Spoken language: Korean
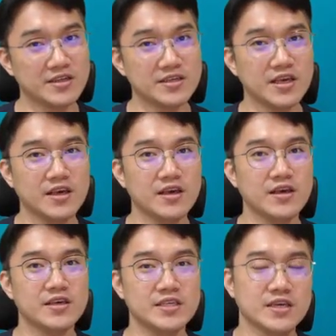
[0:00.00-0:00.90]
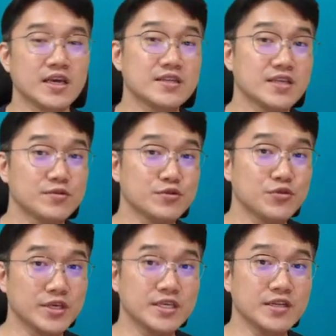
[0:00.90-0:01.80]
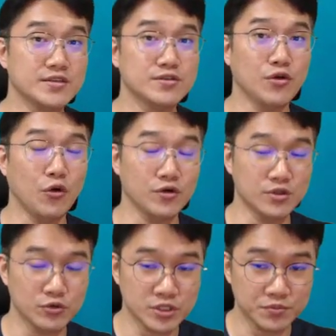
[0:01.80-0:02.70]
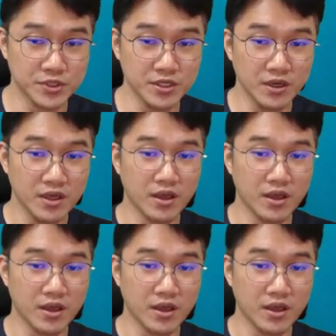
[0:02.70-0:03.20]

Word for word: 이렇게 이야기하는 사람들도 있긴 있어요 근데 어차피